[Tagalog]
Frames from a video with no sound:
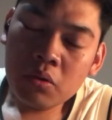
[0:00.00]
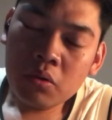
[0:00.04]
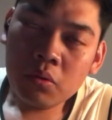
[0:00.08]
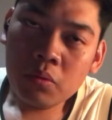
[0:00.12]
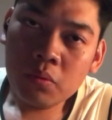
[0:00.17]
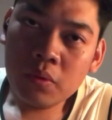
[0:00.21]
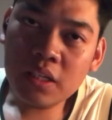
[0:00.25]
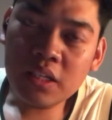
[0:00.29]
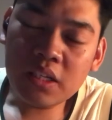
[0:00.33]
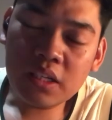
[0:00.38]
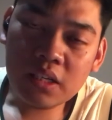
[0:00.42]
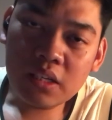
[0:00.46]

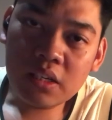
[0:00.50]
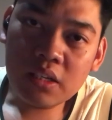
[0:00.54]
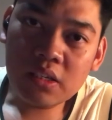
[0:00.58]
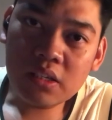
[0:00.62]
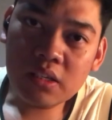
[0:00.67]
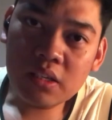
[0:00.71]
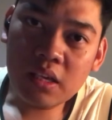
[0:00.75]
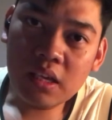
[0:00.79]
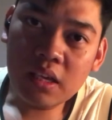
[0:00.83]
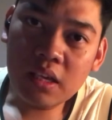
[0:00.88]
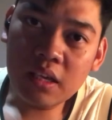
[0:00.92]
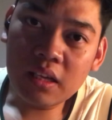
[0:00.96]
Which
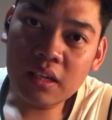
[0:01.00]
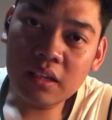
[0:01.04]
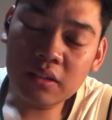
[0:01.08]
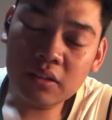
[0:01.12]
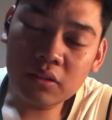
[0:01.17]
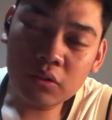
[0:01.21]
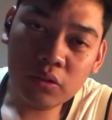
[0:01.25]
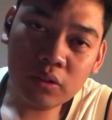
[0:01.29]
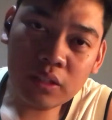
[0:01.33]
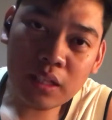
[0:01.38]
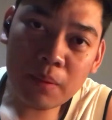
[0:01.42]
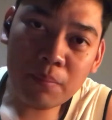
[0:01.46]
is,
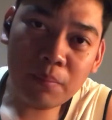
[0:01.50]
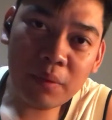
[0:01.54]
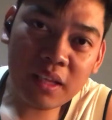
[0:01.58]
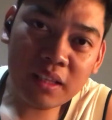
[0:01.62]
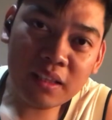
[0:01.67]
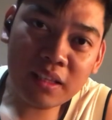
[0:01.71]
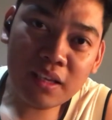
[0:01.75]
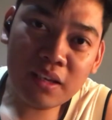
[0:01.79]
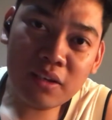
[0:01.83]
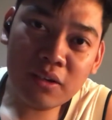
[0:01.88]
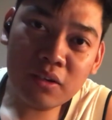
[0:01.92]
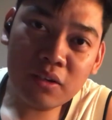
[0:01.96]
yung template
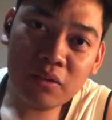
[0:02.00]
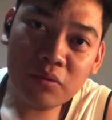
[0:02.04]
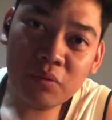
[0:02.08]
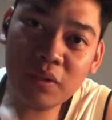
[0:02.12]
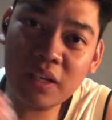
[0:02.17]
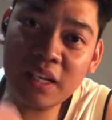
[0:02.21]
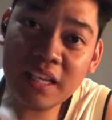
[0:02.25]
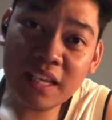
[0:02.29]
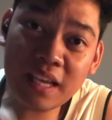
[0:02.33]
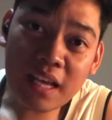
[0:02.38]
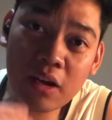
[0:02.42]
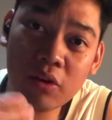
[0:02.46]
na yun,
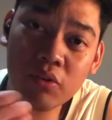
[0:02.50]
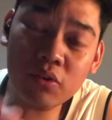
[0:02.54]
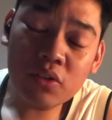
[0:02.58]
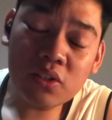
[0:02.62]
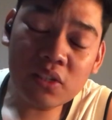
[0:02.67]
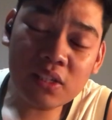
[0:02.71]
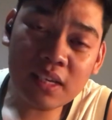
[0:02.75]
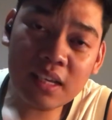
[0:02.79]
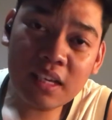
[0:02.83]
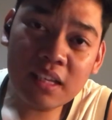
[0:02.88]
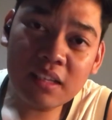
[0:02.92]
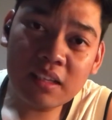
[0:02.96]
willing ako
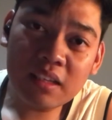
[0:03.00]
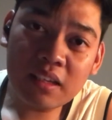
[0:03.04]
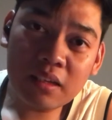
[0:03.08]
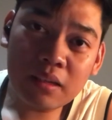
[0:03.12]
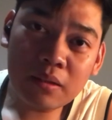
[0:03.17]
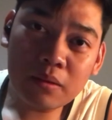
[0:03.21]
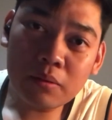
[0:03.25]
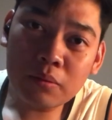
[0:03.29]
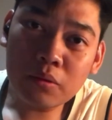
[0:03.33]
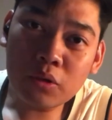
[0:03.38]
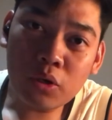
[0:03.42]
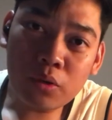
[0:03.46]
i-send,
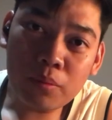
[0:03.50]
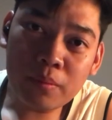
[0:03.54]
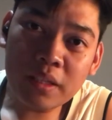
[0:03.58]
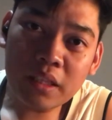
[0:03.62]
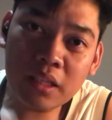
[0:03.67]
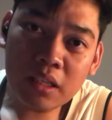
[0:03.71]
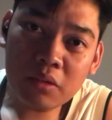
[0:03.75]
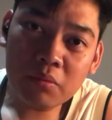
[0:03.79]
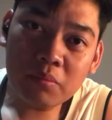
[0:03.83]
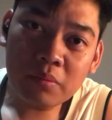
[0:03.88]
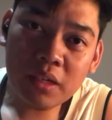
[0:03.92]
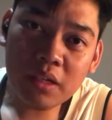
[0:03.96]
eh, comment
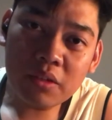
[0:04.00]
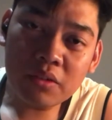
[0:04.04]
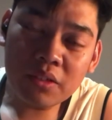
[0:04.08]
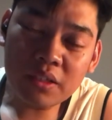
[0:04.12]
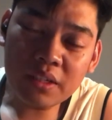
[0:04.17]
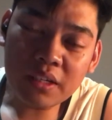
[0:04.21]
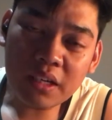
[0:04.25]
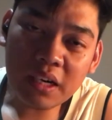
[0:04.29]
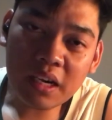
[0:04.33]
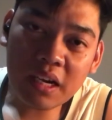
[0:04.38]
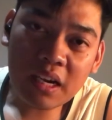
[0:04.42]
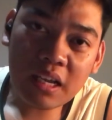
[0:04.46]
down below your
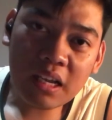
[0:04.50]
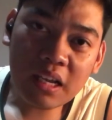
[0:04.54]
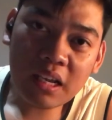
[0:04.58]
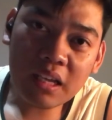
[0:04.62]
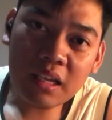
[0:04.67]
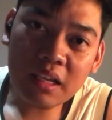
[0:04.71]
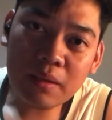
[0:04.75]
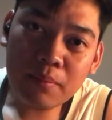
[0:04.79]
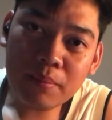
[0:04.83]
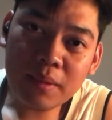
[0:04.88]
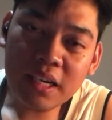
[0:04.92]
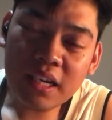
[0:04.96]
uh,
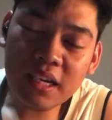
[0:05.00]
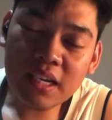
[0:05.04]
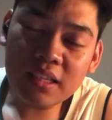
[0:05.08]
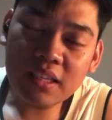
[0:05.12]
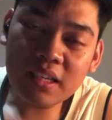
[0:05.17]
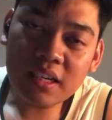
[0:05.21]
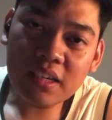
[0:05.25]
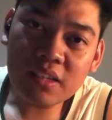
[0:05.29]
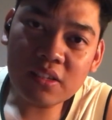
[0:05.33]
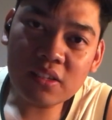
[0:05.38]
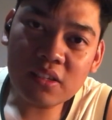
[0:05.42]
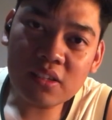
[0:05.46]
email
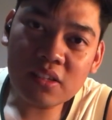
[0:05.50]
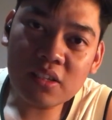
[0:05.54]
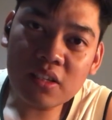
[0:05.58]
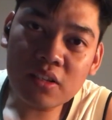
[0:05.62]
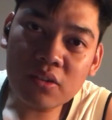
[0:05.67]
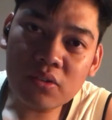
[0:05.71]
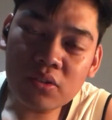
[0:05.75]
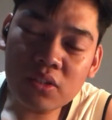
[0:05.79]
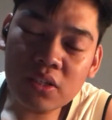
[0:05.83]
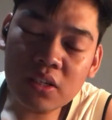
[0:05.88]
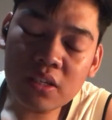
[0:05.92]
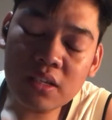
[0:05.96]
address, i-send
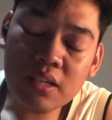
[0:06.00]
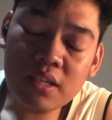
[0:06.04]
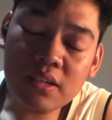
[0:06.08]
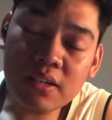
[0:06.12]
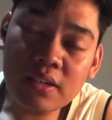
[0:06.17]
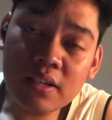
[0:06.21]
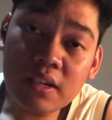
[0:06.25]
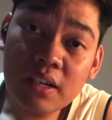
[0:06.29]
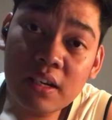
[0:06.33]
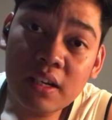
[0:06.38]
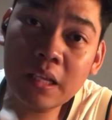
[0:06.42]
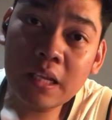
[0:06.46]
ko sa inyo.
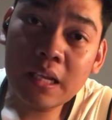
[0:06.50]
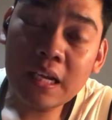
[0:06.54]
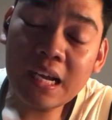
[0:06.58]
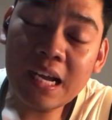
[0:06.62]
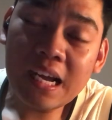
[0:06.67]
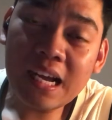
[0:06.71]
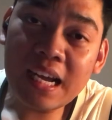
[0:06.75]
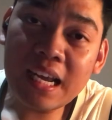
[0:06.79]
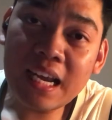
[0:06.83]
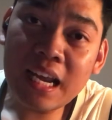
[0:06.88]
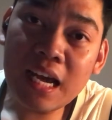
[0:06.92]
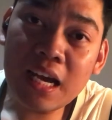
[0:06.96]
Ang
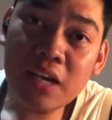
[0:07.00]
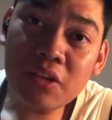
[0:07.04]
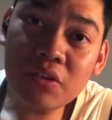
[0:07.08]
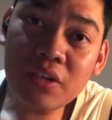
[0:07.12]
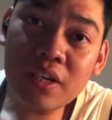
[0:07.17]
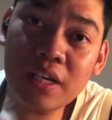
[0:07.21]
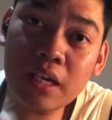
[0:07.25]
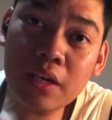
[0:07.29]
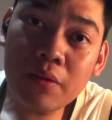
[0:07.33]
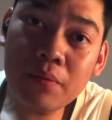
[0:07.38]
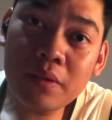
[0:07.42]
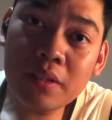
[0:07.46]
kailangan nyo
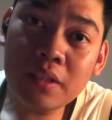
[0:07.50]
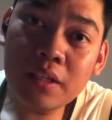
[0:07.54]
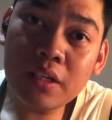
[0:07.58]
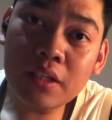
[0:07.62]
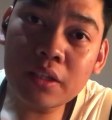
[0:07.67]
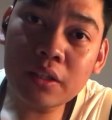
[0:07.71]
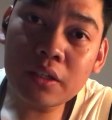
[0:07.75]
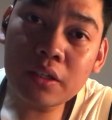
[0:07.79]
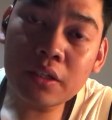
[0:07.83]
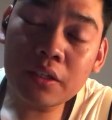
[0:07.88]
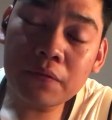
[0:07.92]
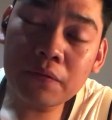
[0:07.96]
lang gawin
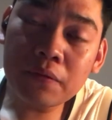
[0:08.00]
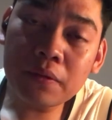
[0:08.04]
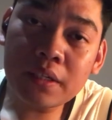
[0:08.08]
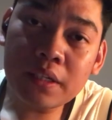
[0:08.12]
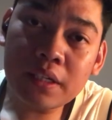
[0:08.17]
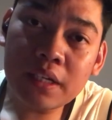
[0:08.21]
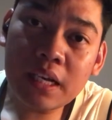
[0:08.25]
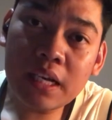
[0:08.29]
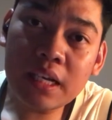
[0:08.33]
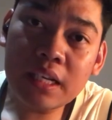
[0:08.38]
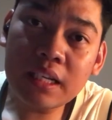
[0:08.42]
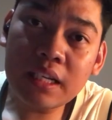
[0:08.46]
dito, if you're
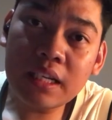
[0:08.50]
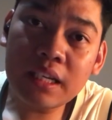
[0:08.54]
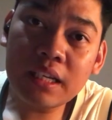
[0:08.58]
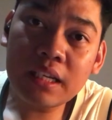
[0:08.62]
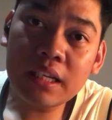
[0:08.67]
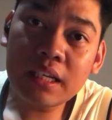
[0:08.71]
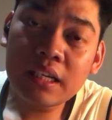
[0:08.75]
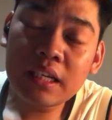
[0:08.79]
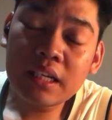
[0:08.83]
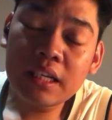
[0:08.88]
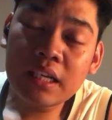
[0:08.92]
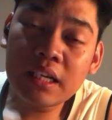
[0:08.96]
nani,
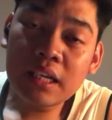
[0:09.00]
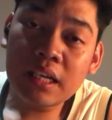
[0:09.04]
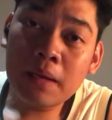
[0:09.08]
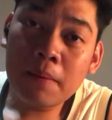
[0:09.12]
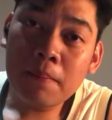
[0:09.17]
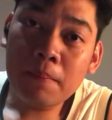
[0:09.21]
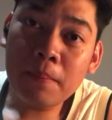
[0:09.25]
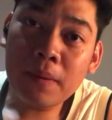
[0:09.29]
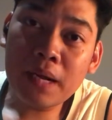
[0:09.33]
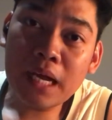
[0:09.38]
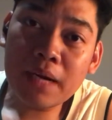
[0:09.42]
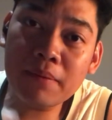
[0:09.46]

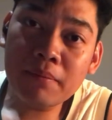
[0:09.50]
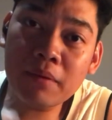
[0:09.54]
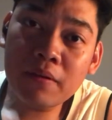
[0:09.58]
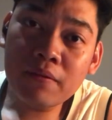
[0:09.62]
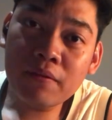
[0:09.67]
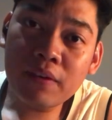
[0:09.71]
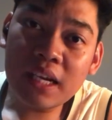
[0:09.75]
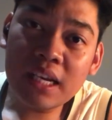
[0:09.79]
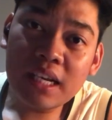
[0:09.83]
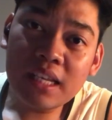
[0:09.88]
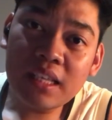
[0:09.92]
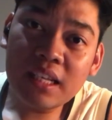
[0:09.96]
para
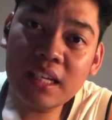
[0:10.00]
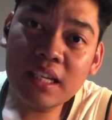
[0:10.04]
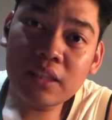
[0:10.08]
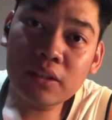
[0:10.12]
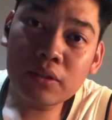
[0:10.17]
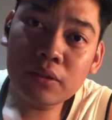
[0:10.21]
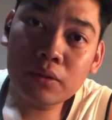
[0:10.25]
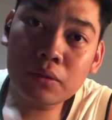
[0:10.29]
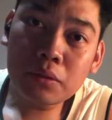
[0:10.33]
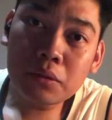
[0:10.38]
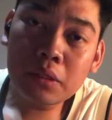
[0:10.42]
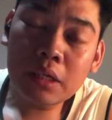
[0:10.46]
ma-validate
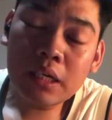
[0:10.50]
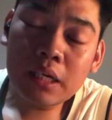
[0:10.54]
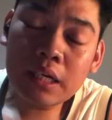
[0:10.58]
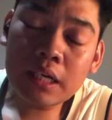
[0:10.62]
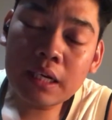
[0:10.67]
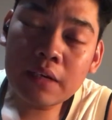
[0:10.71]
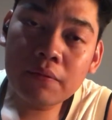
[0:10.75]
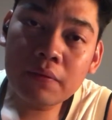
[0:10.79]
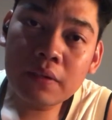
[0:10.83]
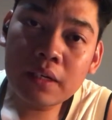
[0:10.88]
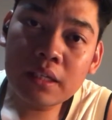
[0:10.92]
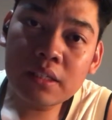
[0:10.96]
tong uh,
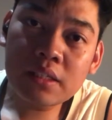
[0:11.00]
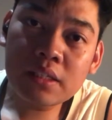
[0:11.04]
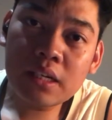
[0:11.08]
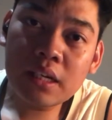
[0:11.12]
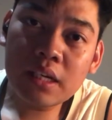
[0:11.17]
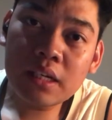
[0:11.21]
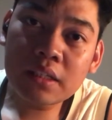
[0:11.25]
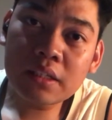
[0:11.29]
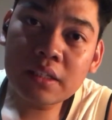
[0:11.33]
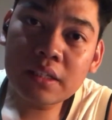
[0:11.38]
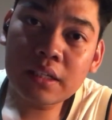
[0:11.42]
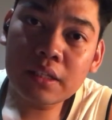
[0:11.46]
reference
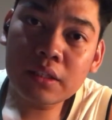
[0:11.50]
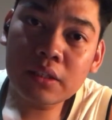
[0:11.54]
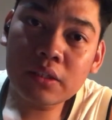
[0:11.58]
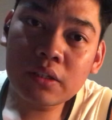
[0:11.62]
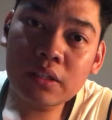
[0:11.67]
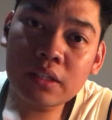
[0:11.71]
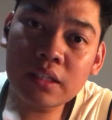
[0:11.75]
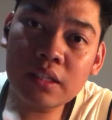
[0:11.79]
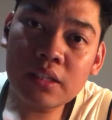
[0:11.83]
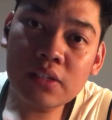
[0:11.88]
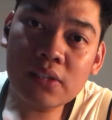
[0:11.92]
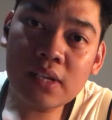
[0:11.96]
letter na to, at
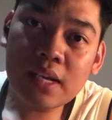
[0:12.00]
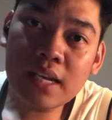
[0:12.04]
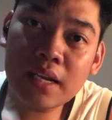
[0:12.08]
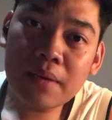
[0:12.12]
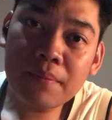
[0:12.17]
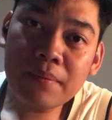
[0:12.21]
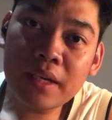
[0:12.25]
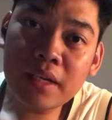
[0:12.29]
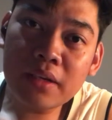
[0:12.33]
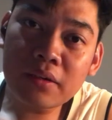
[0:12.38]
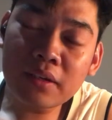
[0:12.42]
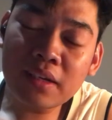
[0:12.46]
least sana
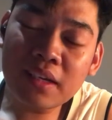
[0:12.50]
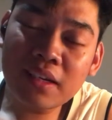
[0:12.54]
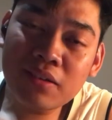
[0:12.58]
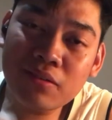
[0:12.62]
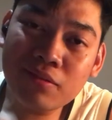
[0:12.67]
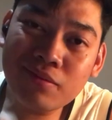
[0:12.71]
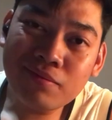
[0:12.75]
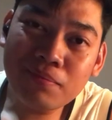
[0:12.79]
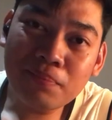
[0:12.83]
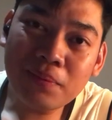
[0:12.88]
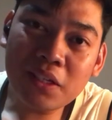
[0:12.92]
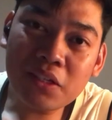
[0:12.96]
meron
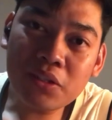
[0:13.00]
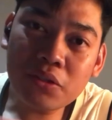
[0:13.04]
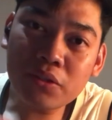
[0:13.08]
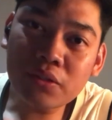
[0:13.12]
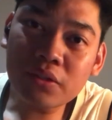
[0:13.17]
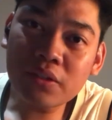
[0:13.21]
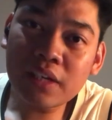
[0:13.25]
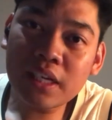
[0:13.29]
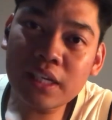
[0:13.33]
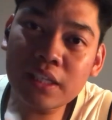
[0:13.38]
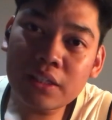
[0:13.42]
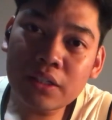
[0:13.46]
kayong picture
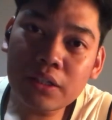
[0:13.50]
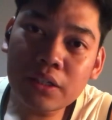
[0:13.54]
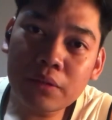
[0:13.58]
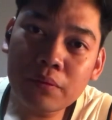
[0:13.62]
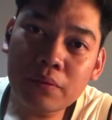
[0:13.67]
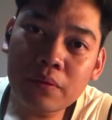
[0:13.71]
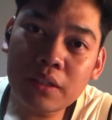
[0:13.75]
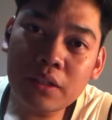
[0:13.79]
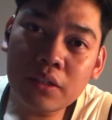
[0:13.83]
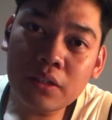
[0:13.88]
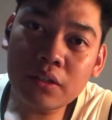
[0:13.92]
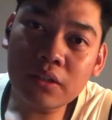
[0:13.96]
together
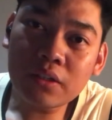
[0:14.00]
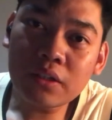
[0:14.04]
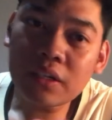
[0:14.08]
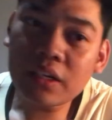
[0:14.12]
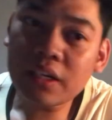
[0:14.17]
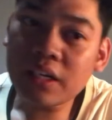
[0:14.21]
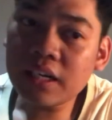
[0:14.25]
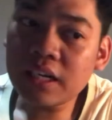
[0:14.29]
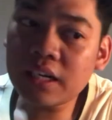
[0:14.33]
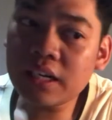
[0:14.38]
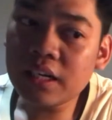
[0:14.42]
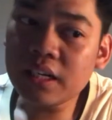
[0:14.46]
with
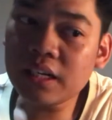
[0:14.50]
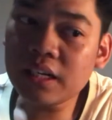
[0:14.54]
your